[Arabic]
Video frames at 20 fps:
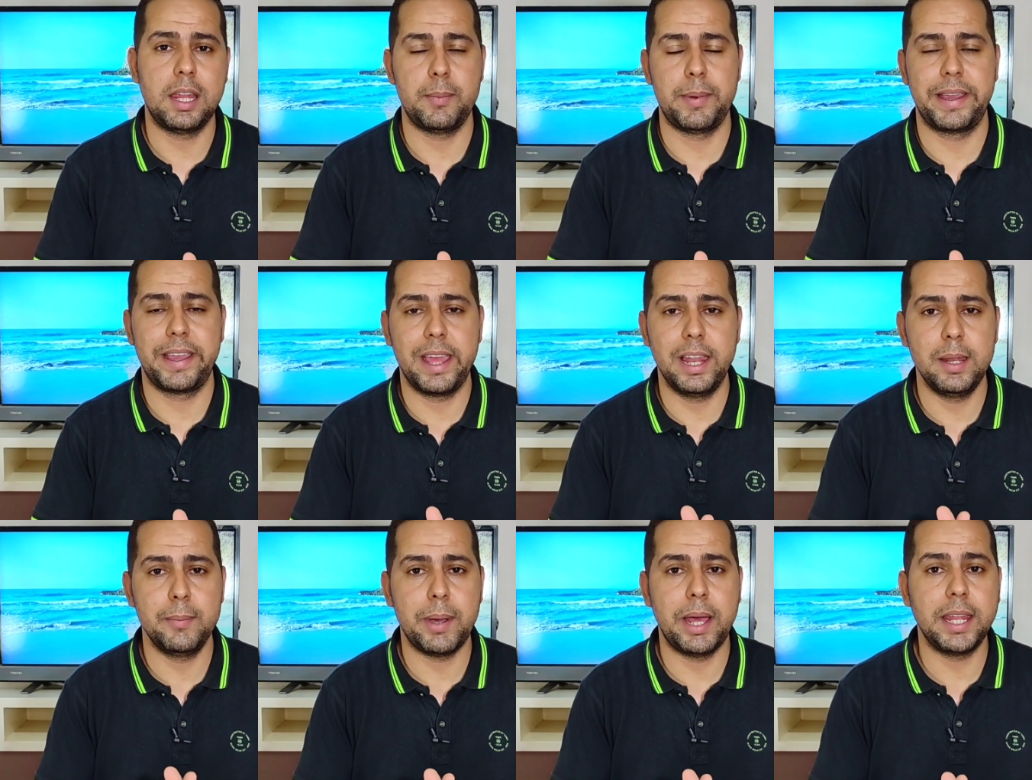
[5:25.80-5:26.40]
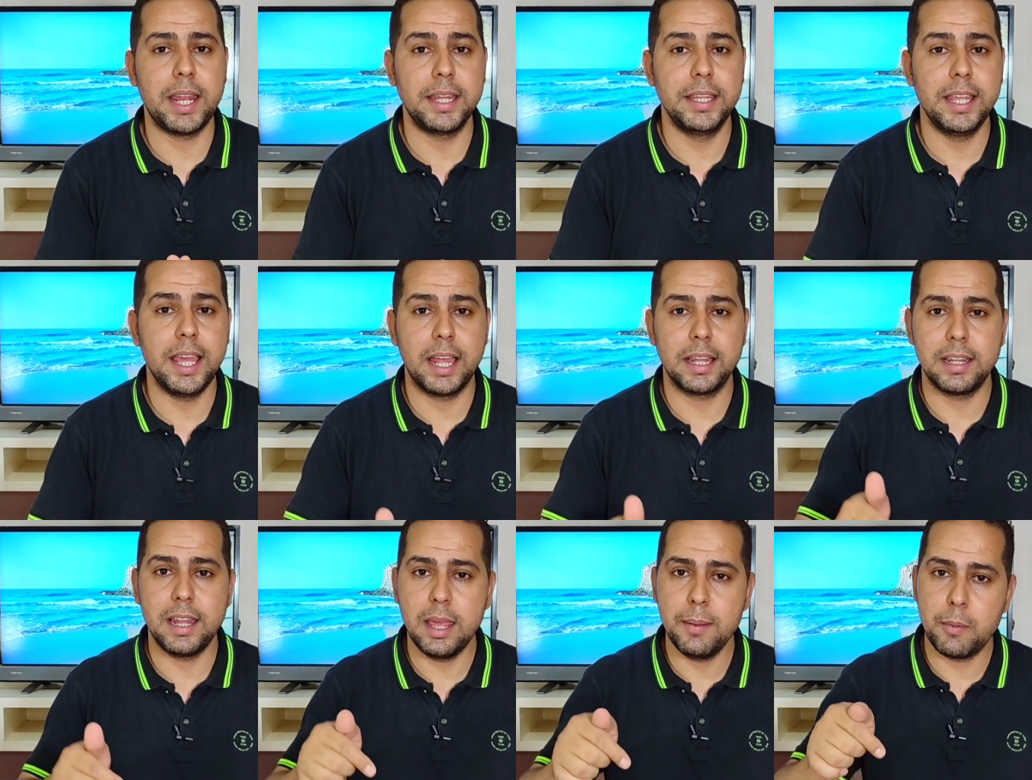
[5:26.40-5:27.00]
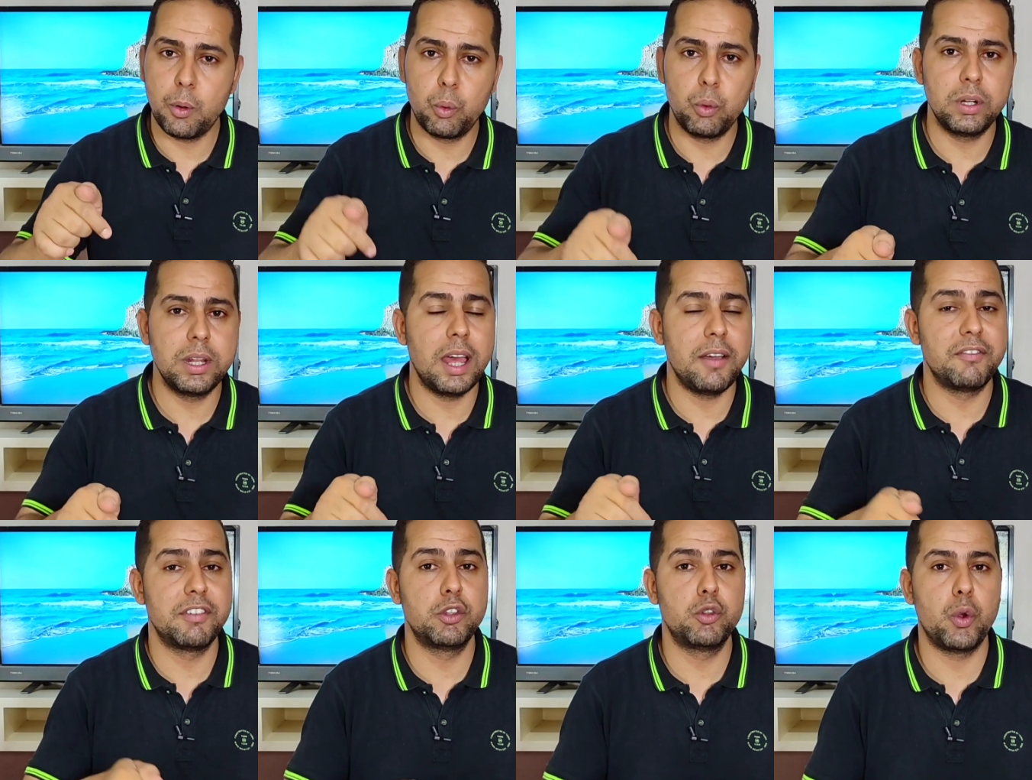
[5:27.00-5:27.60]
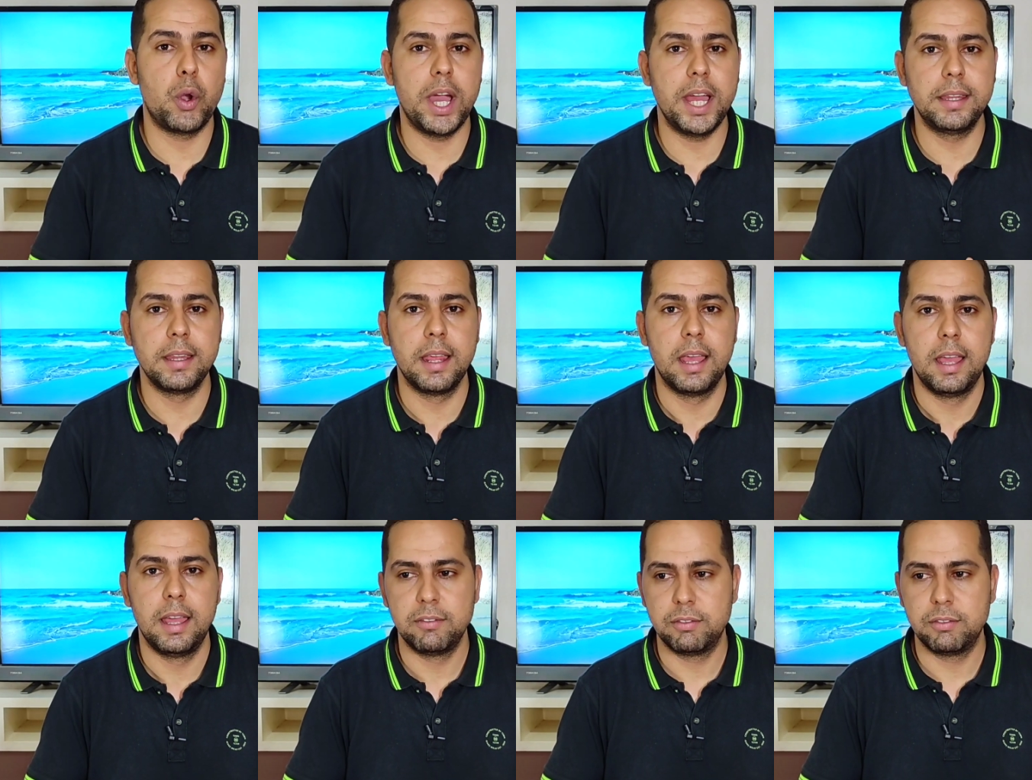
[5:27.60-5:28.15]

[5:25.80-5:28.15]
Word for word: اللي انا بتكلم عنها دي هتلاقي موجود لها فيديوهات